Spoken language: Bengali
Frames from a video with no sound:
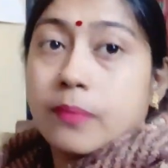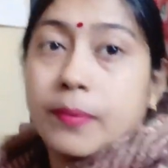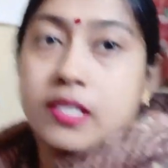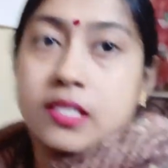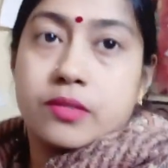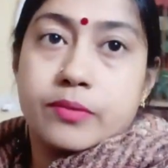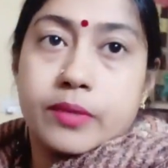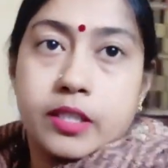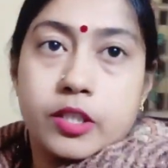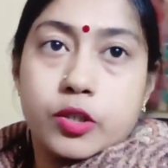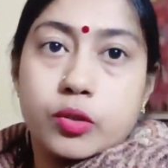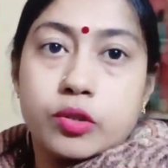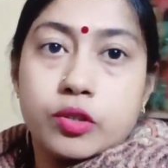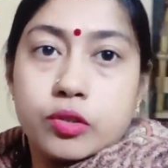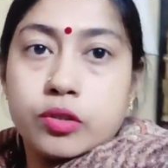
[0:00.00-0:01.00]
পাঁচ মিনিট বাকি
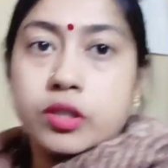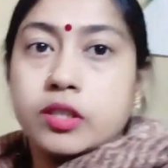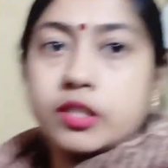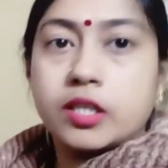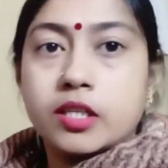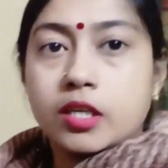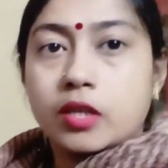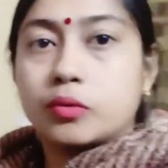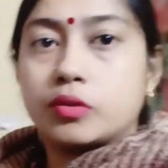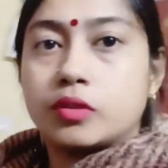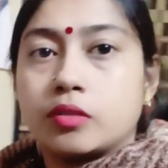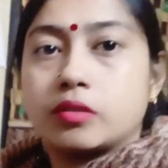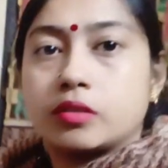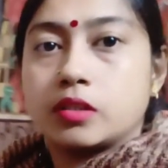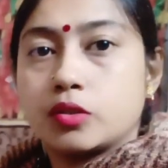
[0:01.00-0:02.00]
সন্ধে টন্ধে দিয়ে ঠাকুর
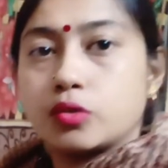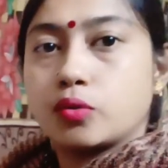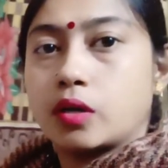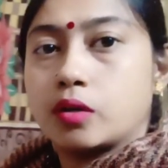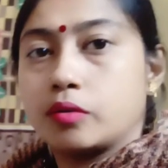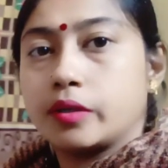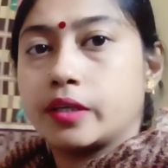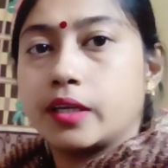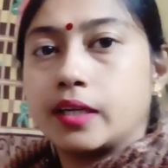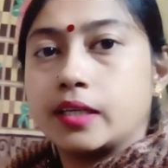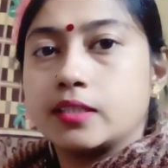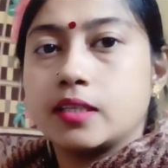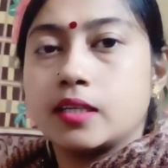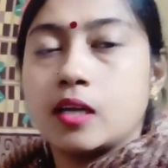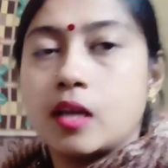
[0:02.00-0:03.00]
ঠাকুর দিকে শোয়ানো হয়ে গেছে